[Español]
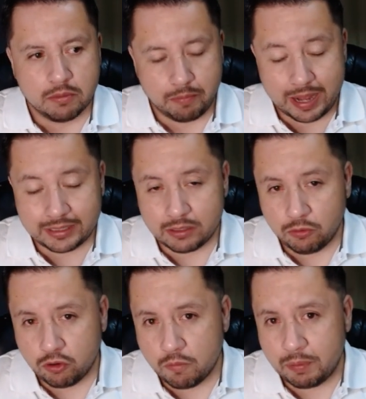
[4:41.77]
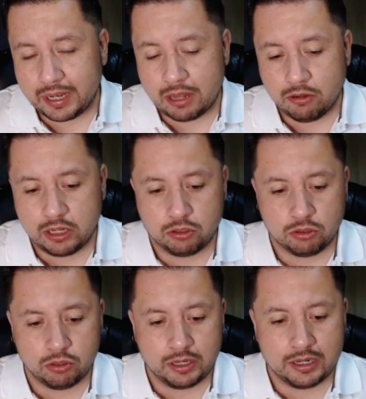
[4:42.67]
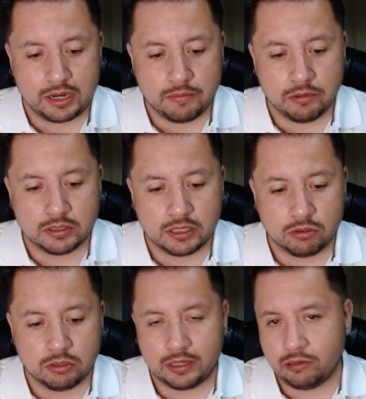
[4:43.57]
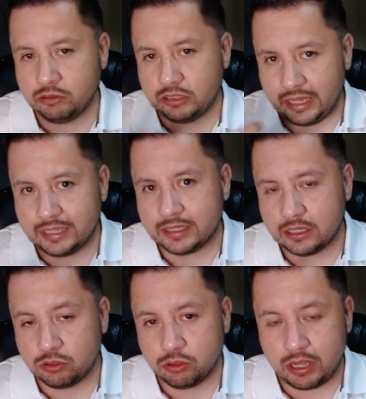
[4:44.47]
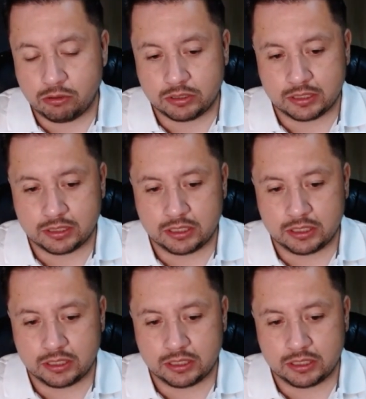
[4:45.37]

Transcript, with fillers: va a ser muy complicado que te otorguen el cambio de centro de trabajo si es que esto ya lo estás